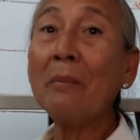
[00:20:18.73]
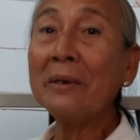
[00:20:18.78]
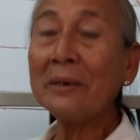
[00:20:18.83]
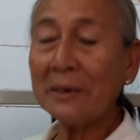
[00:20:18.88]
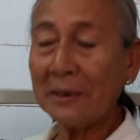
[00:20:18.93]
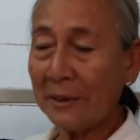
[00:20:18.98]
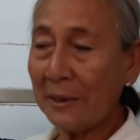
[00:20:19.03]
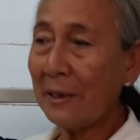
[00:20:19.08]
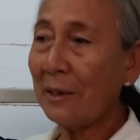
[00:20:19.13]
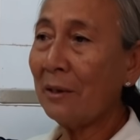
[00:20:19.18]
mấy
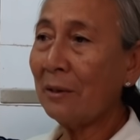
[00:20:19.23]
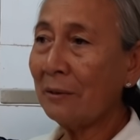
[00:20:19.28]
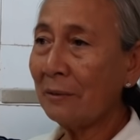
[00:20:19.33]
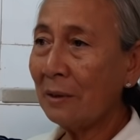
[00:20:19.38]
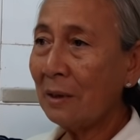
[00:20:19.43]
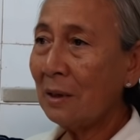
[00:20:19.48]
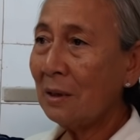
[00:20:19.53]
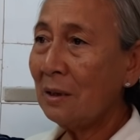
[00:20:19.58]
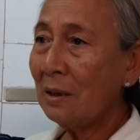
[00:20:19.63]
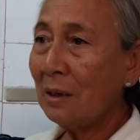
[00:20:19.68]
người kia
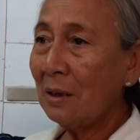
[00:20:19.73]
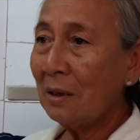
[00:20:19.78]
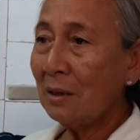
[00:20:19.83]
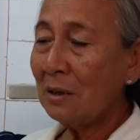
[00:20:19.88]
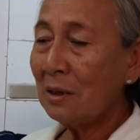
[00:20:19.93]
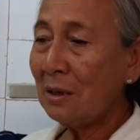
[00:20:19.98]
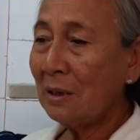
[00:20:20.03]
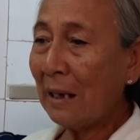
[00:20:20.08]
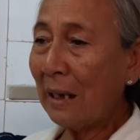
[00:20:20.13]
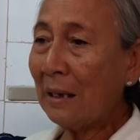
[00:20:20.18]

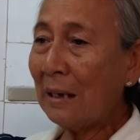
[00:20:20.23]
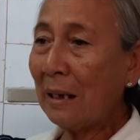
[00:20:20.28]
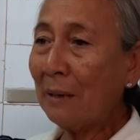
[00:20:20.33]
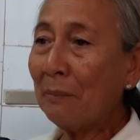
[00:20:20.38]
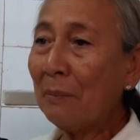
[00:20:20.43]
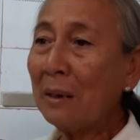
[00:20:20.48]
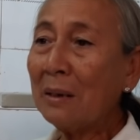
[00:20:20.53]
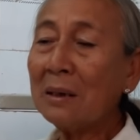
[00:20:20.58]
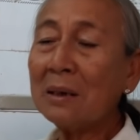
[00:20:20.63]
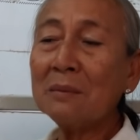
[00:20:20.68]
đi để lại
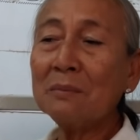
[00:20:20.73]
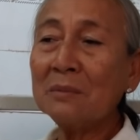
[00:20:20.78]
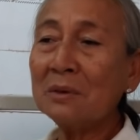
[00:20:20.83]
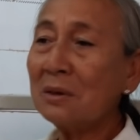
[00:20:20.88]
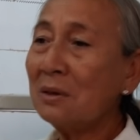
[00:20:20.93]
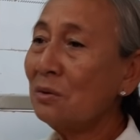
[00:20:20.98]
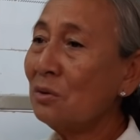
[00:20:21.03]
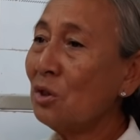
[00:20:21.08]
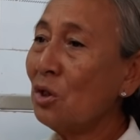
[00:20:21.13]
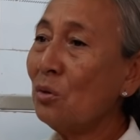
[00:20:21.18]
mấy ít
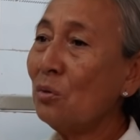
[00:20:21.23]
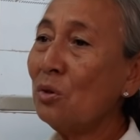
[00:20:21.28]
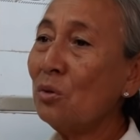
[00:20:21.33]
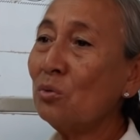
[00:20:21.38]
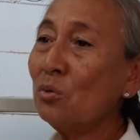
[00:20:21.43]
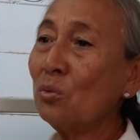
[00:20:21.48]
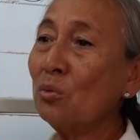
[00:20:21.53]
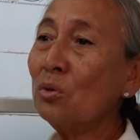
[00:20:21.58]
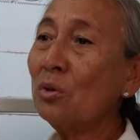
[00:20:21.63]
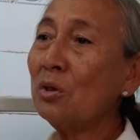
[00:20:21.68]
bữa tôi kêu cho
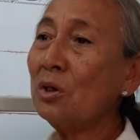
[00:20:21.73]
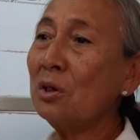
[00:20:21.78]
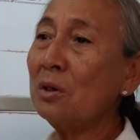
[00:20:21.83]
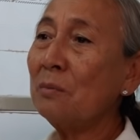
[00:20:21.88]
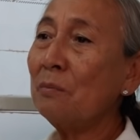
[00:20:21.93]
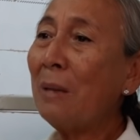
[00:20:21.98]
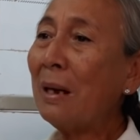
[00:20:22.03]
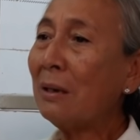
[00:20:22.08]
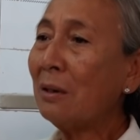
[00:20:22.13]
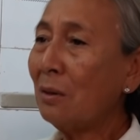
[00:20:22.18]
tụi nó
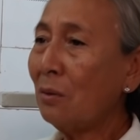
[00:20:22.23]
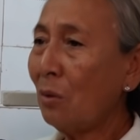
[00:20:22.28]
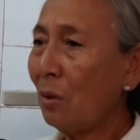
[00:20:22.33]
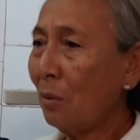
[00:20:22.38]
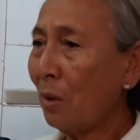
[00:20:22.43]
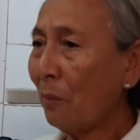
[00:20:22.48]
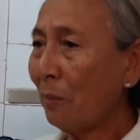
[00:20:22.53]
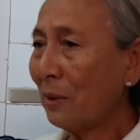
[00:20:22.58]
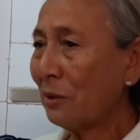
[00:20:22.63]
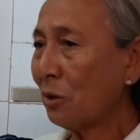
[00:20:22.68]
bắt nó
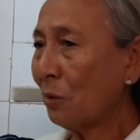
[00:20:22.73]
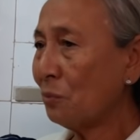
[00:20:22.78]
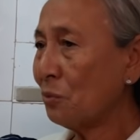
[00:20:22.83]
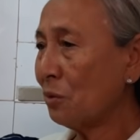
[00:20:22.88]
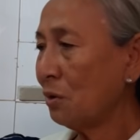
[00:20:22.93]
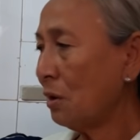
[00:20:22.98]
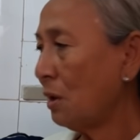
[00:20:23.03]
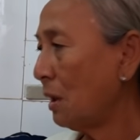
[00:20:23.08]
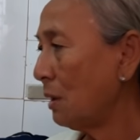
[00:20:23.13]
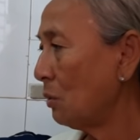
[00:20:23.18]
khóc cái tóc cho
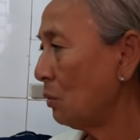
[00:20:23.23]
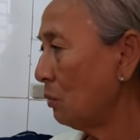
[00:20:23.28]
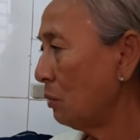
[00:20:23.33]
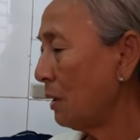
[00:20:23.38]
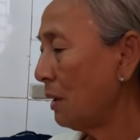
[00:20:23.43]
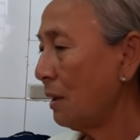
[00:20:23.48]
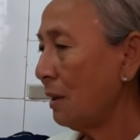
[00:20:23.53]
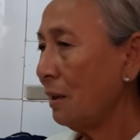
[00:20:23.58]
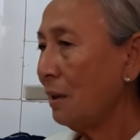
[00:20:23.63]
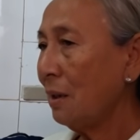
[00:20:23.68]
nó hết luôn
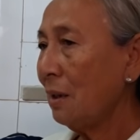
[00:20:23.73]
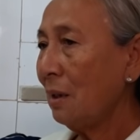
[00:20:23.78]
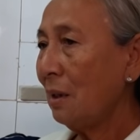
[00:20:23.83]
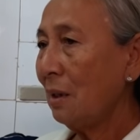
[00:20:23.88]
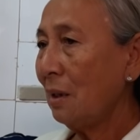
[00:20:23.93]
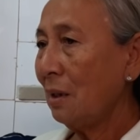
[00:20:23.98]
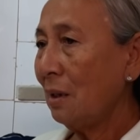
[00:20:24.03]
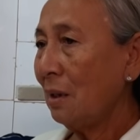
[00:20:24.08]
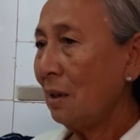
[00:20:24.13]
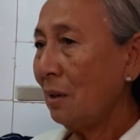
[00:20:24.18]
đi ừ
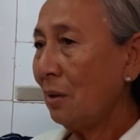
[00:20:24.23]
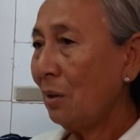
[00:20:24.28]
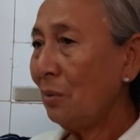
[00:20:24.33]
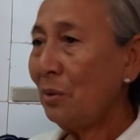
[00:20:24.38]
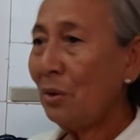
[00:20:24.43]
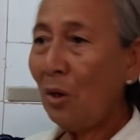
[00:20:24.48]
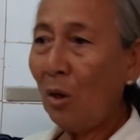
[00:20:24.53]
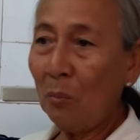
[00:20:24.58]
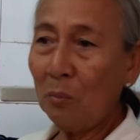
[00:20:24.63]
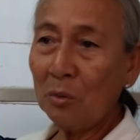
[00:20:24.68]
nó
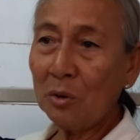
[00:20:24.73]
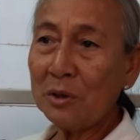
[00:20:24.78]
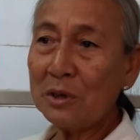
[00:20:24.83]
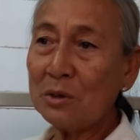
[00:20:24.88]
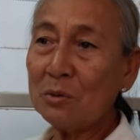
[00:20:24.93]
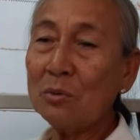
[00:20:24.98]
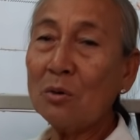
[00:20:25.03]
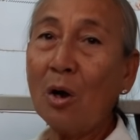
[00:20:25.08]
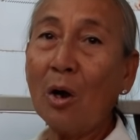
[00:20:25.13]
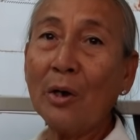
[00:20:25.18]
nói không có
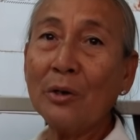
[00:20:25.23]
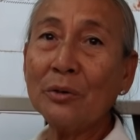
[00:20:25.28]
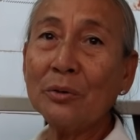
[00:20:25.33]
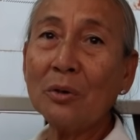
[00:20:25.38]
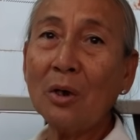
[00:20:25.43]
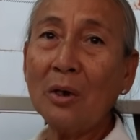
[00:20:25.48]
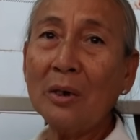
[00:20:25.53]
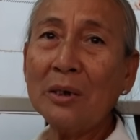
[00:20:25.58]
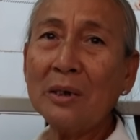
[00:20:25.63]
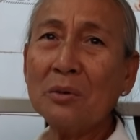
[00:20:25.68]
chịu gọi tôi
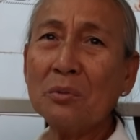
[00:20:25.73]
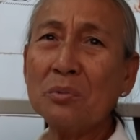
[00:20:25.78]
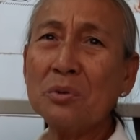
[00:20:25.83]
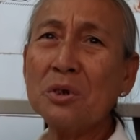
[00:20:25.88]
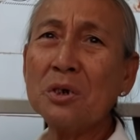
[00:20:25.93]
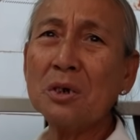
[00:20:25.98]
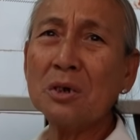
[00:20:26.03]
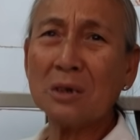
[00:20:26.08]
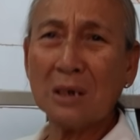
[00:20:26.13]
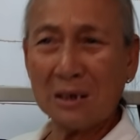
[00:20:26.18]
hỏi đi còn
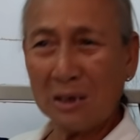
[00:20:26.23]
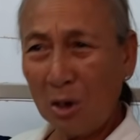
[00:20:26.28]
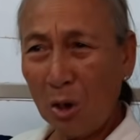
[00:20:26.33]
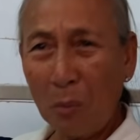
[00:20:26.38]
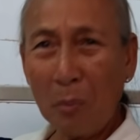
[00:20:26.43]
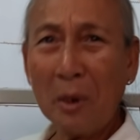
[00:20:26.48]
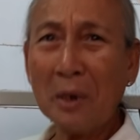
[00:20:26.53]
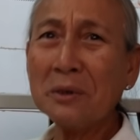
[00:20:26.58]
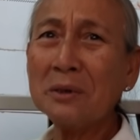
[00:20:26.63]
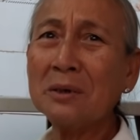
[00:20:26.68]
dơ thì nó
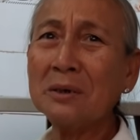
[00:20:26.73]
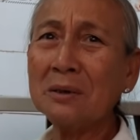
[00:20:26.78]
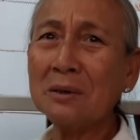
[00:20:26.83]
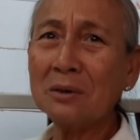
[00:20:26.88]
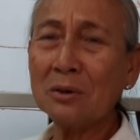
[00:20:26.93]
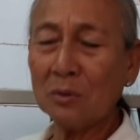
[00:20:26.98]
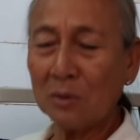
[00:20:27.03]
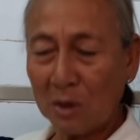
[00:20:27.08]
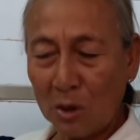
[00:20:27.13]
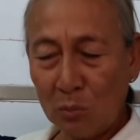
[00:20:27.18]
hốc hốc đi
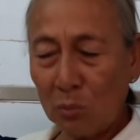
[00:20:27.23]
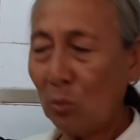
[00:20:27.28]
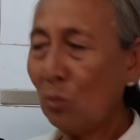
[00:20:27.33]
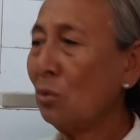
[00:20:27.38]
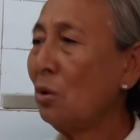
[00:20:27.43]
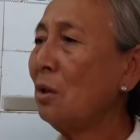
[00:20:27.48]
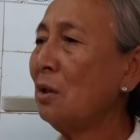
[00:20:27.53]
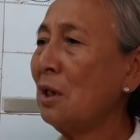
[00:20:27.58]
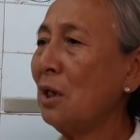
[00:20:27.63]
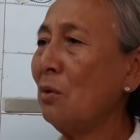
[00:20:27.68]
được kêu tụi
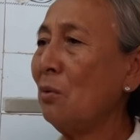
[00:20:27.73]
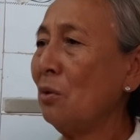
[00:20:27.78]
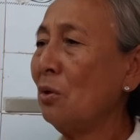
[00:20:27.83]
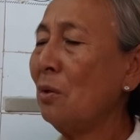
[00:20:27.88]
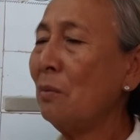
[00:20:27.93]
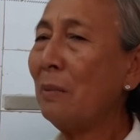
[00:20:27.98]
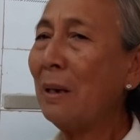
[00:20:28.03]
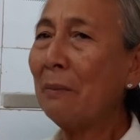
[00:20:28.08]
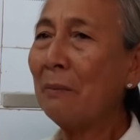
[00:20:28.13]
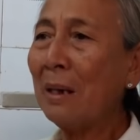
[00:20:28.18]
nó yeah.
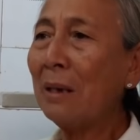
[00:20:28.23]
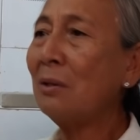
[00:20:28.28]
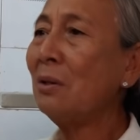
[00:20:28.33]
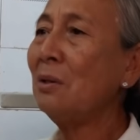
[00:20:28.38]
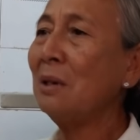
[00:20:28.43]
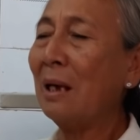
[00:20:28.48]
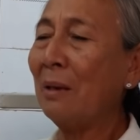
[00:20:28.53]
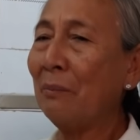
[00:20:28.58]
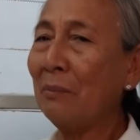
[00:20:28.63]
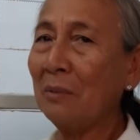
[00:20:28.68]
Dạ. bắt, bắt nó
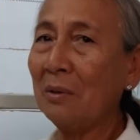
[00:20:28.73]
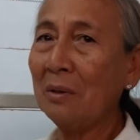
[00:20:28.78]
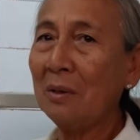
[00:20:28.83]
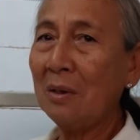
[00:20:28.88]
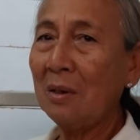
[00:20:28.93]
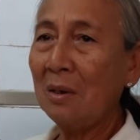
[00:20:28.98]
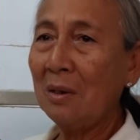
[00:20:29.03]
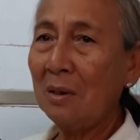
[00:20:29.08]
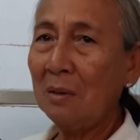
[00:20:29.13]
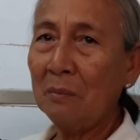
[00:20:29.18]
làm mà
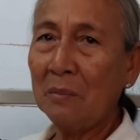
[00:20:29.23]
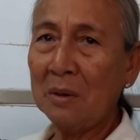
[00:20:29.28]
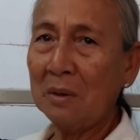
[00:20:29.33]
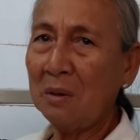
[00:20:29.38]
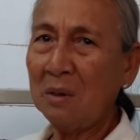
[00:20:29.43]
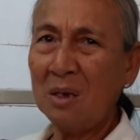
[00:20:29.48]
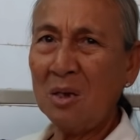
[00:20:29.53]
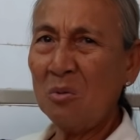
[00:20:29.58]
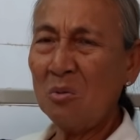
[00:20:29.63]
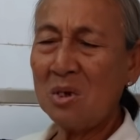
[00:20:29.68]
yeah. Dạ.
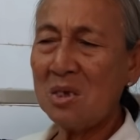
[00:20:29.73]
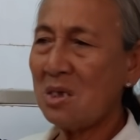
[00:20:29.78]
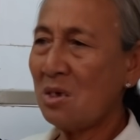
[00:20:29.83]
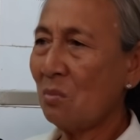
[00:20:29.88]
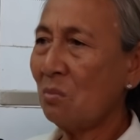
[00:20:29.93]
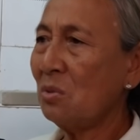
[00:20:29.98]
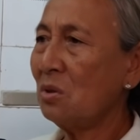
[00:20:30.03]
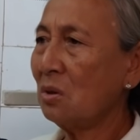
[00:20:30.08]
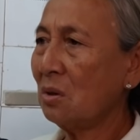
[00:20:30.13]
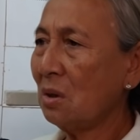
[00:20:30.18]
mình kêu cái gì
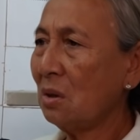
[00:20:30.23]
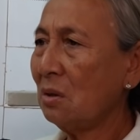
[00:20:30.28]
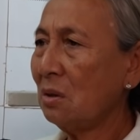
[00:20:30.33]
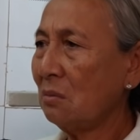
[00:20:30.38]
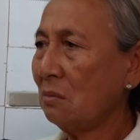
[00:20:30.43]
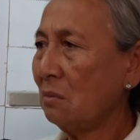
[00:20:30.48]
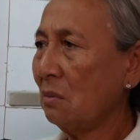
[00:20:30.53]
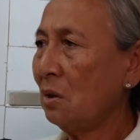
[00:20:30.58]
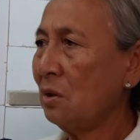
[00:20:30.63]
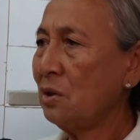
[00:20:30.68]
cũng được hết rồi
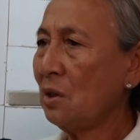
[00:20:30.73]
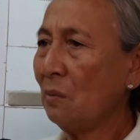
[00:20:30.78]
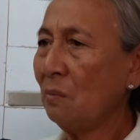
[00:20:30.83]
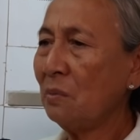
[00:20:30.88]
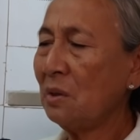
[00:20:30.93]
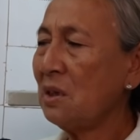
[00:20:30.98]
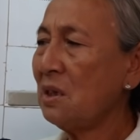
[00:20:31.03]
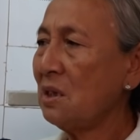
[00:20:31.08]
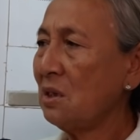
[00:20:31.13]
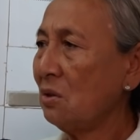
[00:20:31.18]
ở chồng
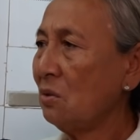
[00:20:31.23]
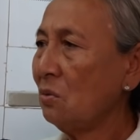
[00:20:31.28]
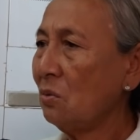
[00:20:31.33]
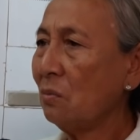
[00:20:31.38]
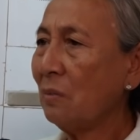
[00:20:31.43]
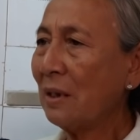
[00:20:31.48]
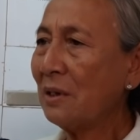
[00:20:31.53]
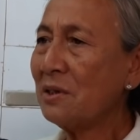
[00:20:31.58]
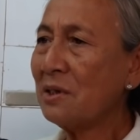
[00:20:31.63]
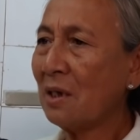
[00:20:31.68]
cái gì nó
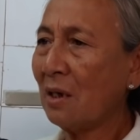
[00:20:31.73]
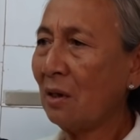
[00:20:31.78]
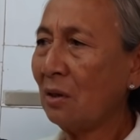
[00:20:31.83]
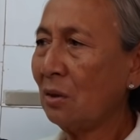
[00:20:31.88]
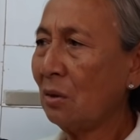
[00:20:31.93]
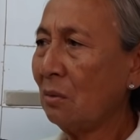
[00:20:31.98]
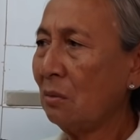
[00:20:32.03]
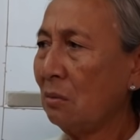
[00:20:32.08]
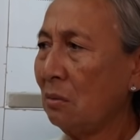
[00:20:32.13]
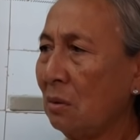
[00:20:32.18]
cũng phải sợ
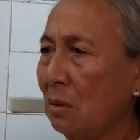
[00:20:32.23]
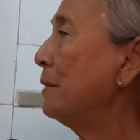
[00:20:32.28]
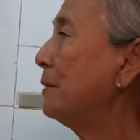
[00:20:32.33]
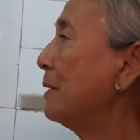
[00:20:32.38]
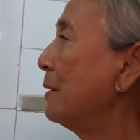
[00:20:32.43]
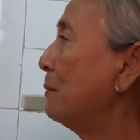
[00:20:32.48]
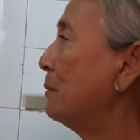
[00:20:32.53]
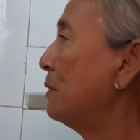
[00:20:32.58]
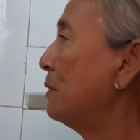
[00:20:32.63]
thôi Nên...